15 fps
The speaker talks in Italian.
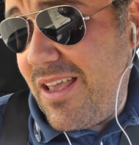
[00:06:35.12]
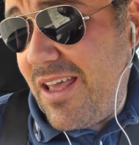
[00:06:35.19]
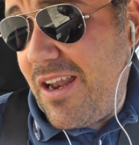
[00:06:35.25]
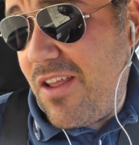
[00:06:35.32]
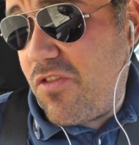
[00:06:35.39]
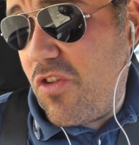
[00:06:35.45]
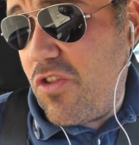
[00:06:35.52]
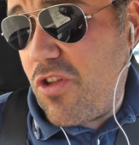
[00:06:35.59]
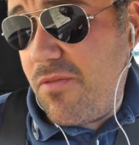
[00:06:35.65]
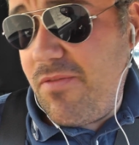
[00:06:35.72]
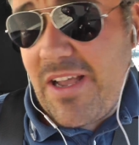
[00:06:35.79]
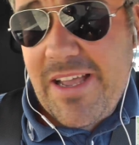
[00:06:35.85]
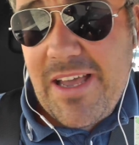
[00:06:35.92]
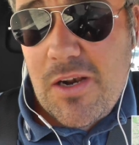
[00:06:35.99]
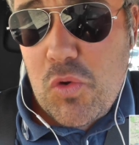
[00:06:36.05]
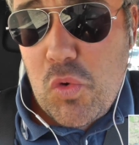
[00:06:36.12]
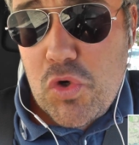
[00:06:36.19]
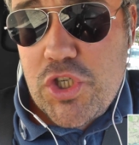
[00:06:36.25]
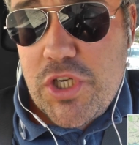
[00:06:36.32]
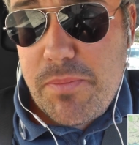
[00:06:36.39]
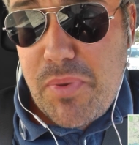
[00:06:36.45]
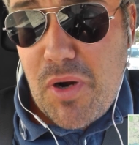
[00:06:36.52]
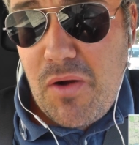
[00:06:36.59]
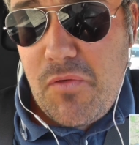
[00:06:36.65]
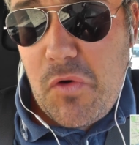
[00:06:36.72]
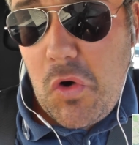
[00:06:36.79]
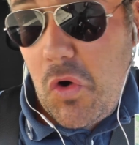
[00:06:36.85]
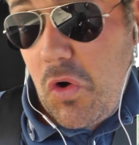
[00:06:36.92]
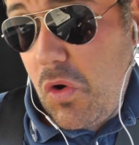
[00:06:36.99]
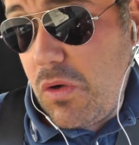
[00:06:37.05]
adesso entro in via Carducci,
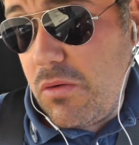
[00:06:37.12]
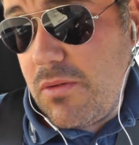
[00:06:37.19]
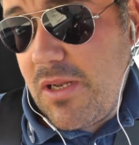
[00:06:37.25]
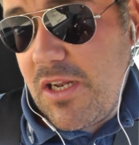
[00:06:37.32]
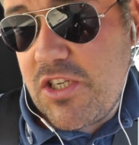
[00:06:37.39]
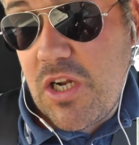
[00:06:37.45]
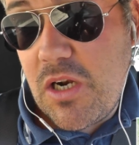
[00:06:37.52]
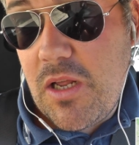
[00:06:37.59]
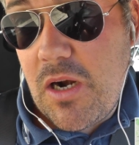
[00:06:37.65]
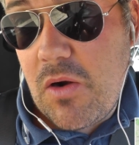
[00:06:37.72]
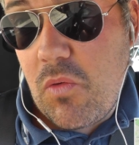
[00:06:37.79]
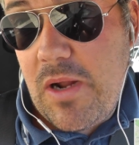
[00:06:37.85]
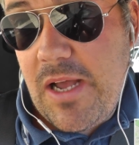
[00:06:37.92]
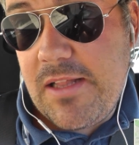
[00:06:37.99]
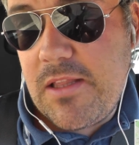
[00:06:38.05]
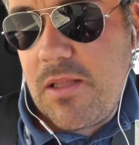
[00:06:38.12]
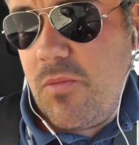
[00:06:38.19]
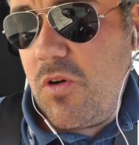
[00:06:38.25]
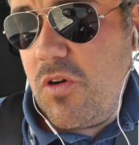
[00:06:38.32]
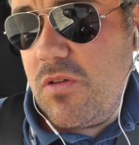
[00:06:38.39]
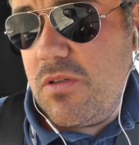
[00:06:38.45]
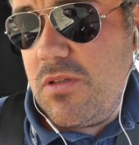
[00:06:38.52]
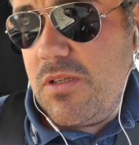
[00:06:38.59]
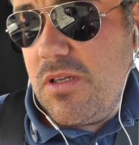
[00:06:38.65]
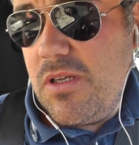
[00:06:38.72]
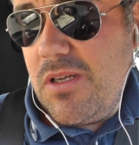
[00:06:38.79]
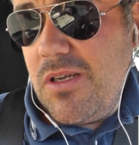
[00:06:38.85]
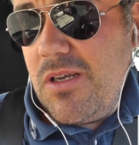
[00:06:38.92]
provo ad accelerare un attimo